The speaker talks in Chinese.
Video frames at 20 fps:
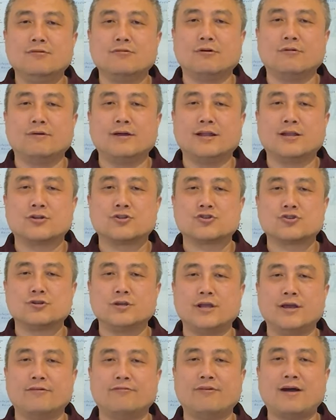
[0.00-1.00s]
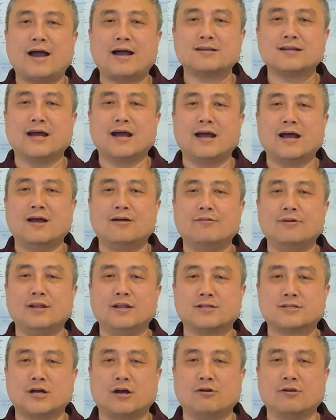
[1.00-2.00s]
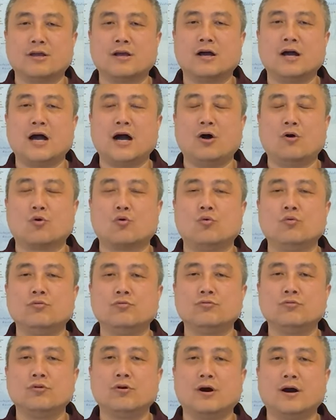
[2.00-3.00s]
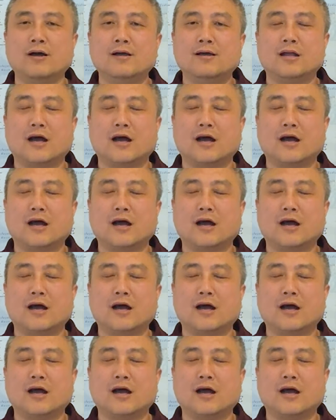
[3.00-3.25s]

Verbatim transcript: 我为了事业发展，为了找一个好工作，